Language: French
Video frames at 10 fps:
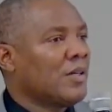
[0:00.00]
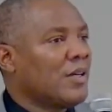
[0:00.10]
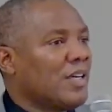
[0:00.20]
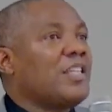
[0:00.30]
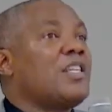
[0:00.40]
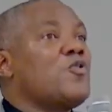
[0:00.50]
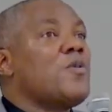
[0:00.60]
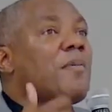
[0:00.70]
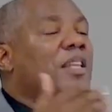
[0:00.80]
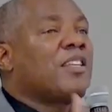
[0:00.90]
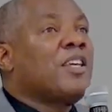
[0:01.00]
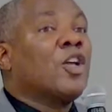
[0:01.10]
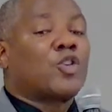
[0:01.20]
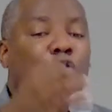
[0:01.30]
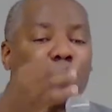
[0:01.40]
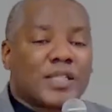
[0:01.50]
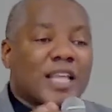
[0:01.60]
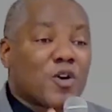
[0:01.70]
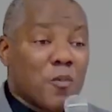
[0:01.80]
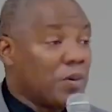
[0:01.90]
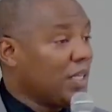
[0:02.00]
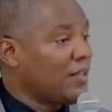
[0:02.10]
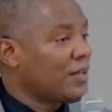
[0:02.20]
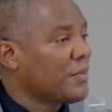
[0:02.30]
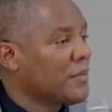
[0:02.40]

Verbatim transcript: Et il lui-même a dit, tout est accompli.